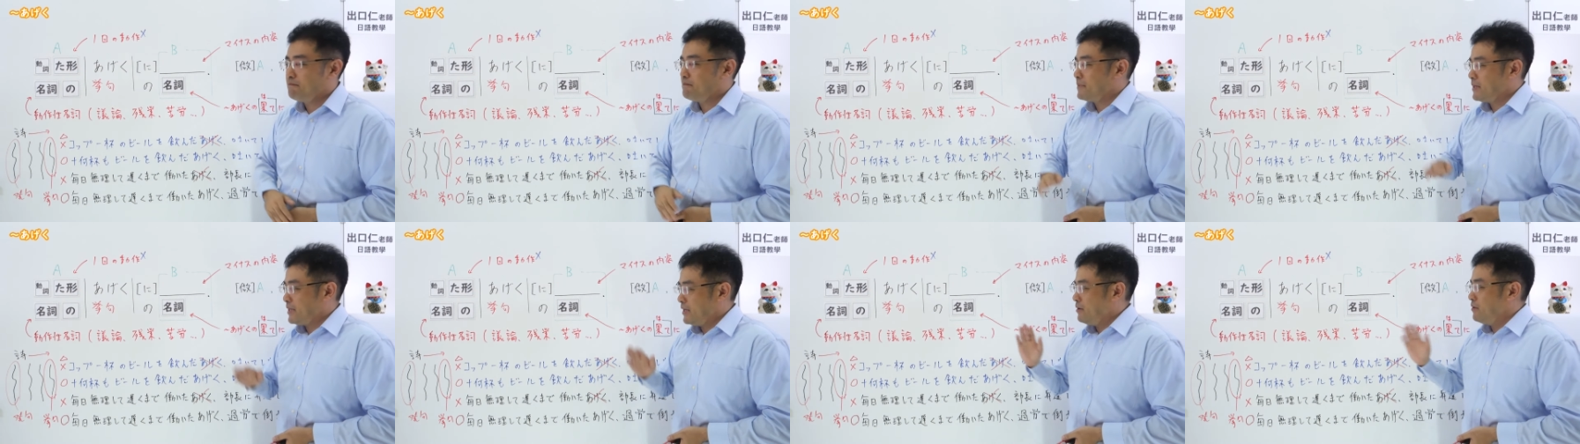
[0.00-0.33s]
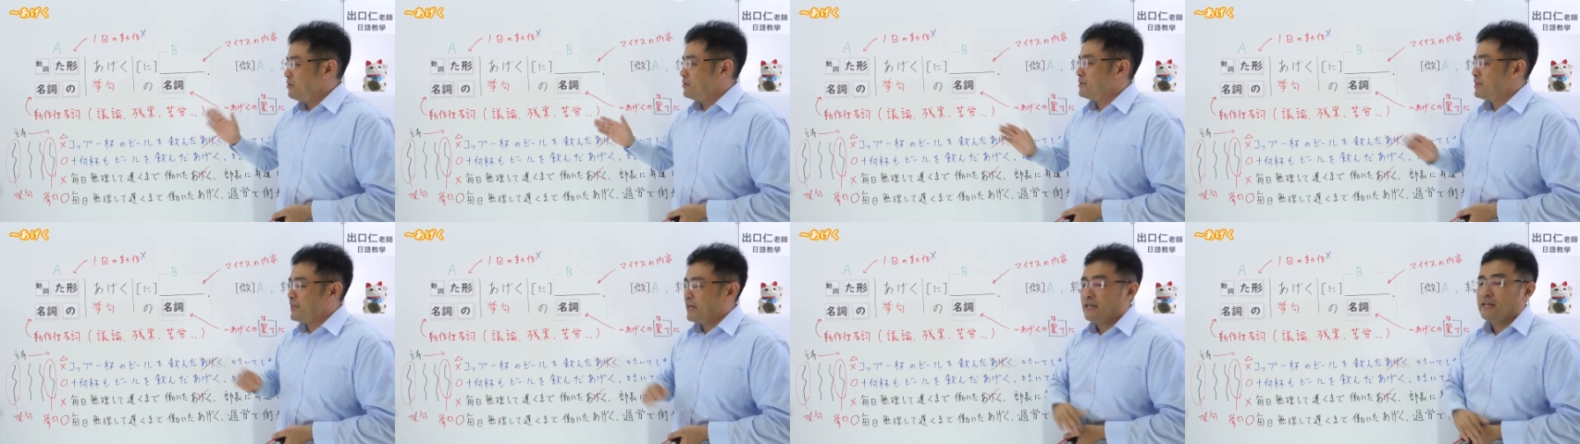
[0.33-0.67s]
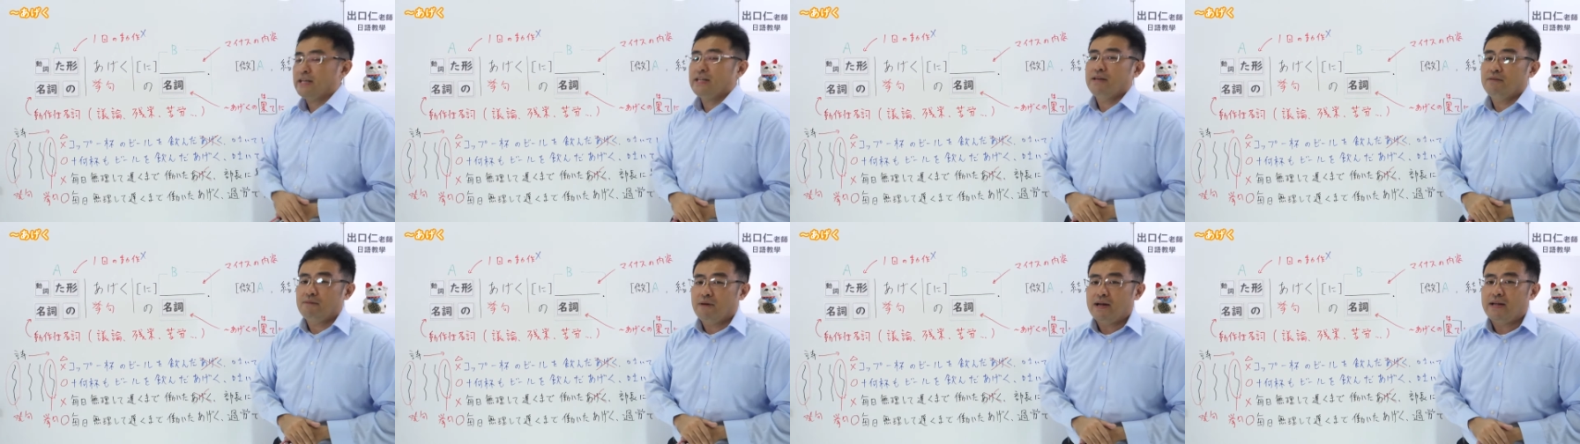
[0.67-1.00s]
基本
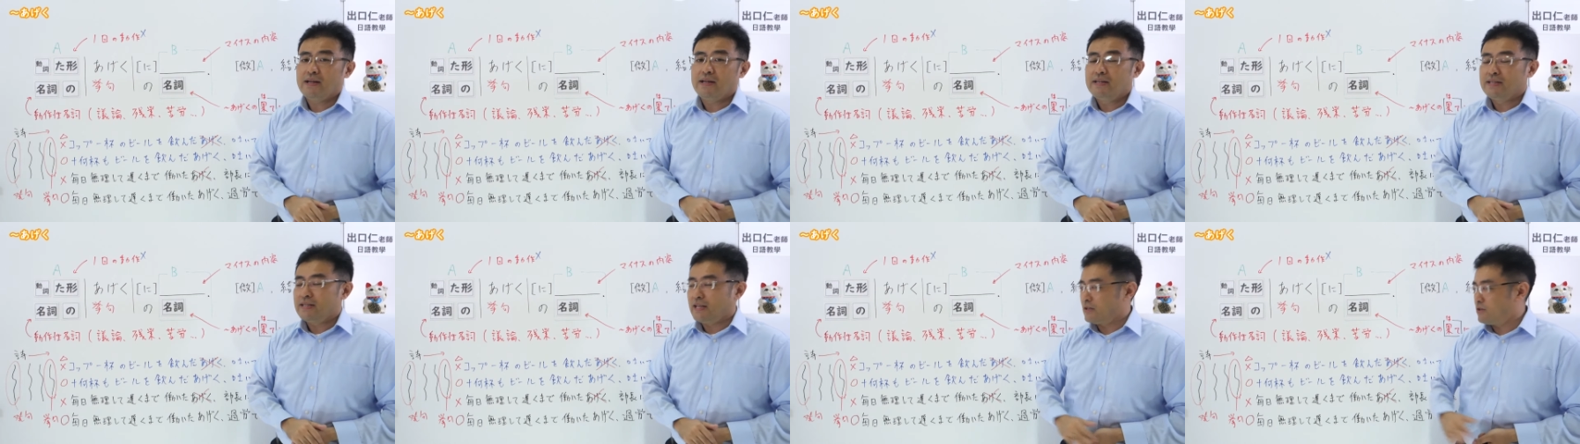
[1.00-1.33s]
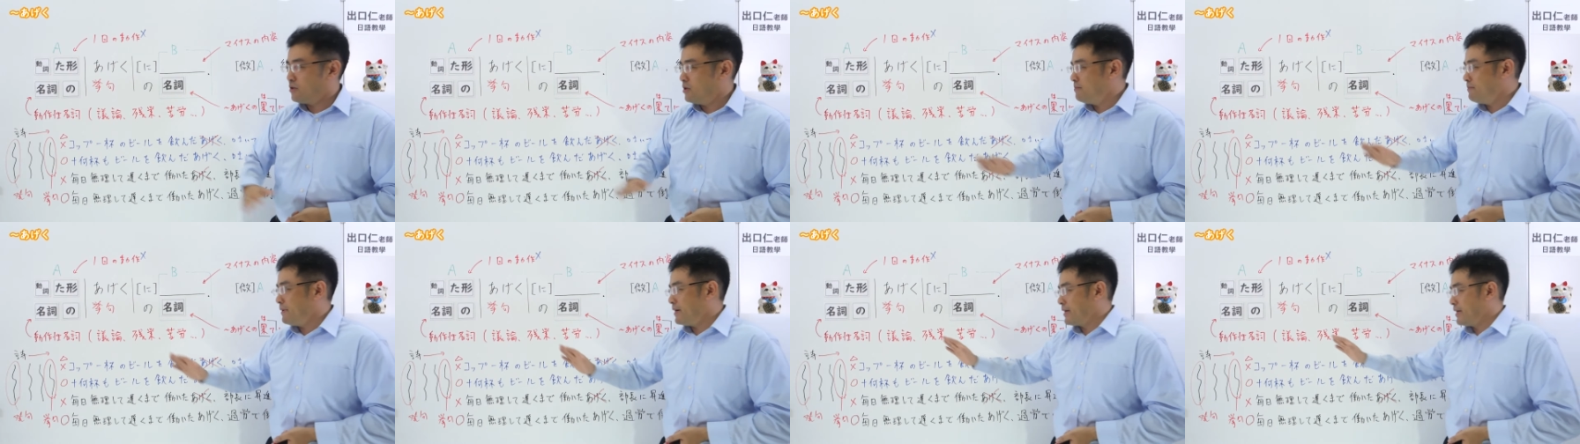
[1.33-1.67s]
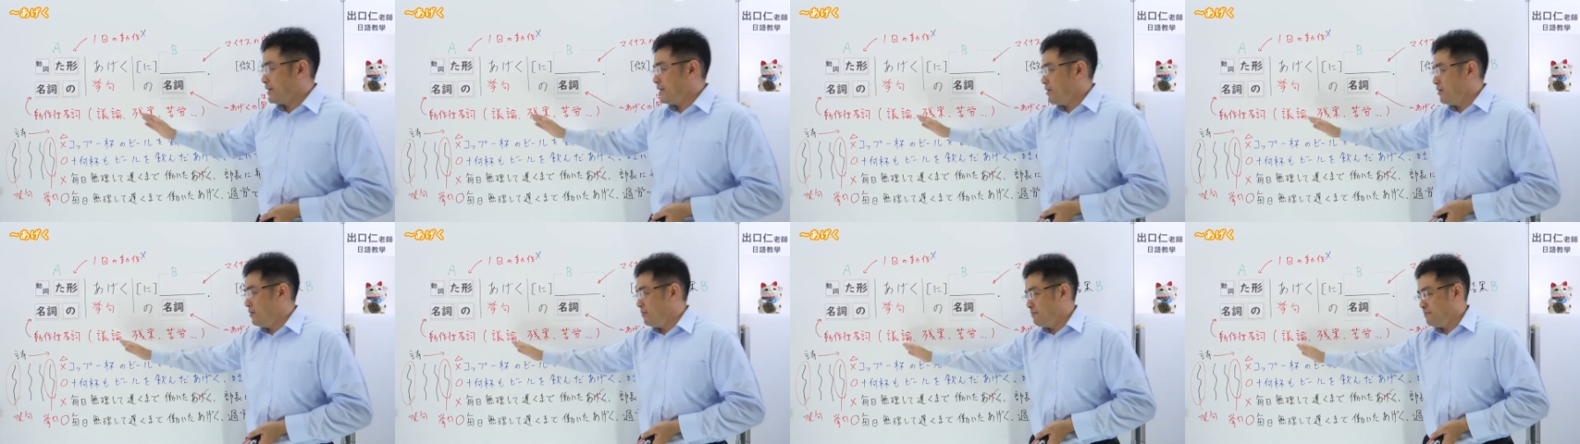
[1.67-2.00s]
的には例えば
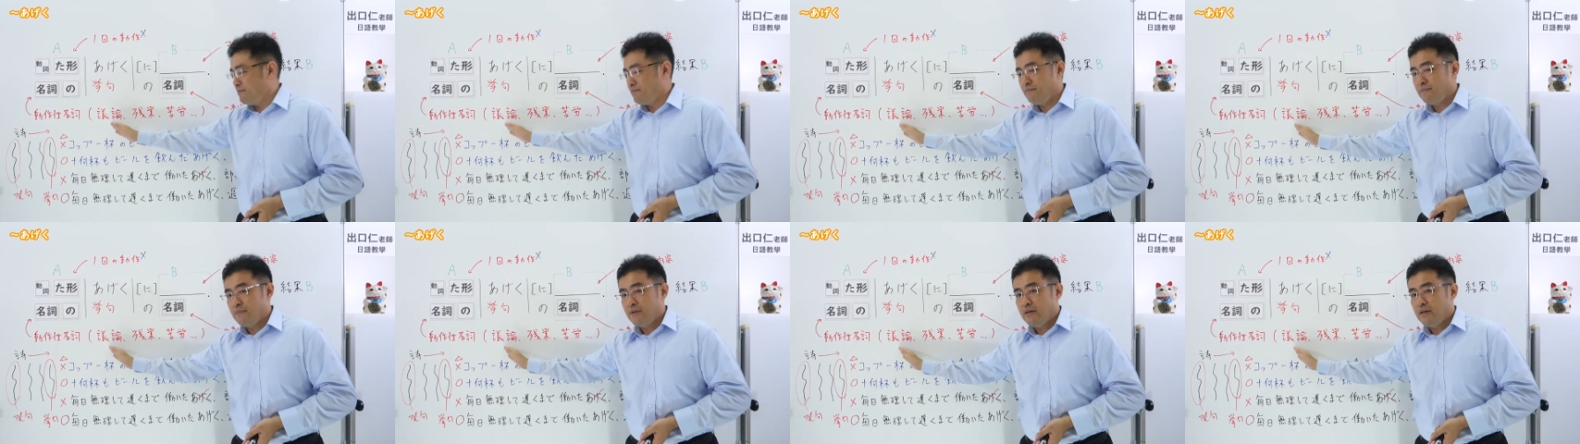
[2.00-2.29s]
議論、